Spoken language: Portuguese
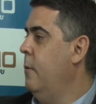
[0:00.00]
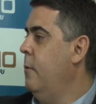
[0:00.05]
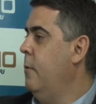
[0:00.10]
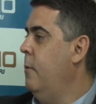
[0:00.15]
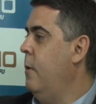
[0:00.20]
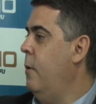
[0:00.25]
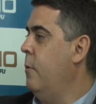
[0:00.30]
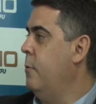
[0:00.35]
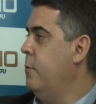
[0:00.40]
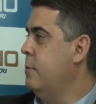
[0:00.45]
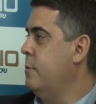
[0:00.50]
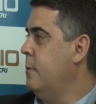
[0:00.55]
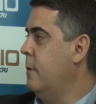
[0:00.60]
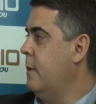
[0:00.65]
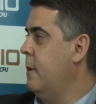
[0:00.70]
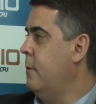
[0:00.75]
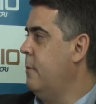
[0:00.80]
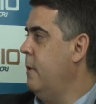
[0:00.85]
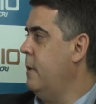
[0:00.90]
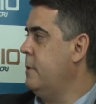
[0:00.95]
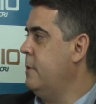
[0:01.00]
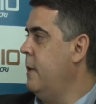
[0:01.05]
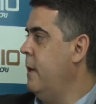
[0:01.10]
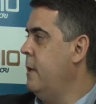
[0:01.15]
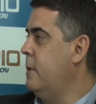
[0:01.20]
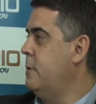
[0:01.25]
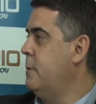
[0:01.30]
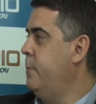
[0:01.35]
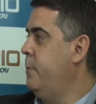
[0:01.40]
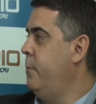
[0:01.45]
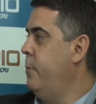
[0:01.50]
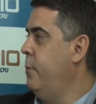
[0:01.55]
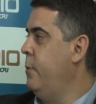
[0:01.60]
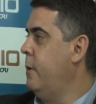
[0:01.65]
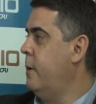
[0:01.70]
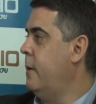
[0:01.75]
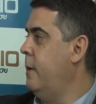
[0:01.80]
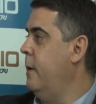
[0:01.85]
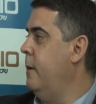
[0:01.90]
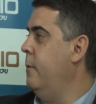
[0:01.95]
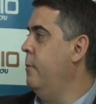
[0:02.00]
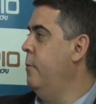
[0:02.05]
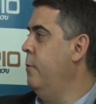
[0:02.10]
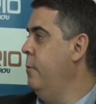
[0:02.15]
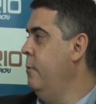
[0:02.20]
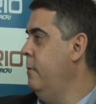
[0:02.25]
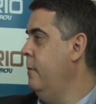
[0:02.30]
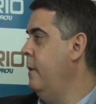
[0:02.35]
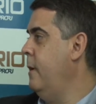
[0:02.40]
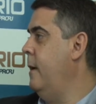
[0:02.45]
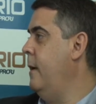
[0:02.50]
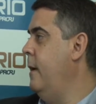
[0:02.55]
o Augusto aqui com a gente, porque um,